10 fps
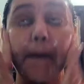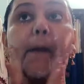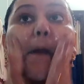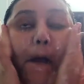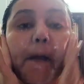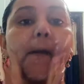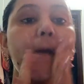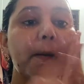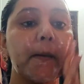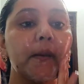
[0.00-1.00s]
కర్డ్
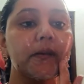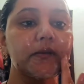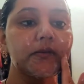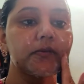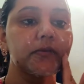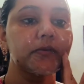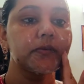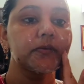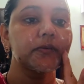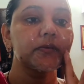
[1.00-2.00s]
తోటి
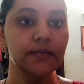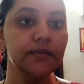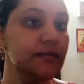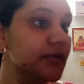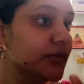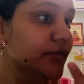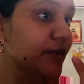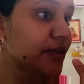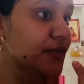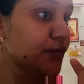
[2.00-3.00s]
కొంచెం అలోవెరా జల్
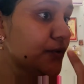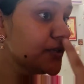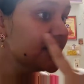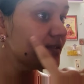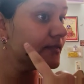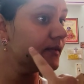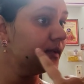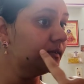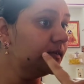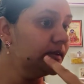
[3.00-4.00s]
యాడ్ చేశాను అంతే
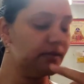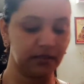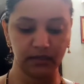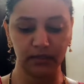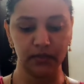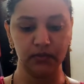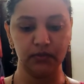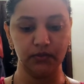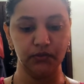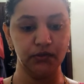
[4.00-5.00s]
సో
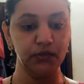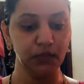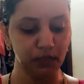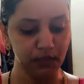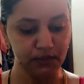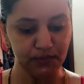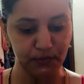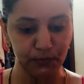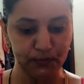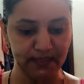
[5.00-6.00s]
ఫేస్ వాష్ అయితే చేసుకొని
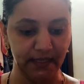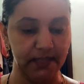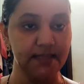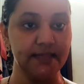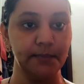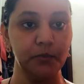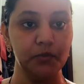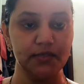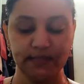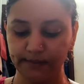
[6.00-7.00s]
వచ్చేసాను నెక్స్ట్
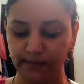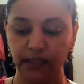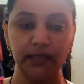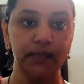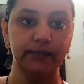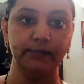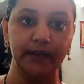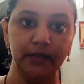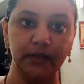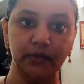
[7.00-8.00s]
స్టెప్ ఏంటంటే
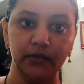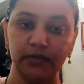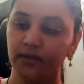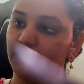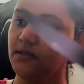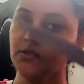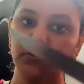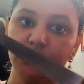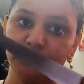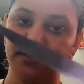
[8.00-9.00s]
సో ఒక
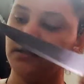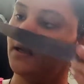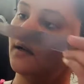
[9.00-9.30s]
బనానా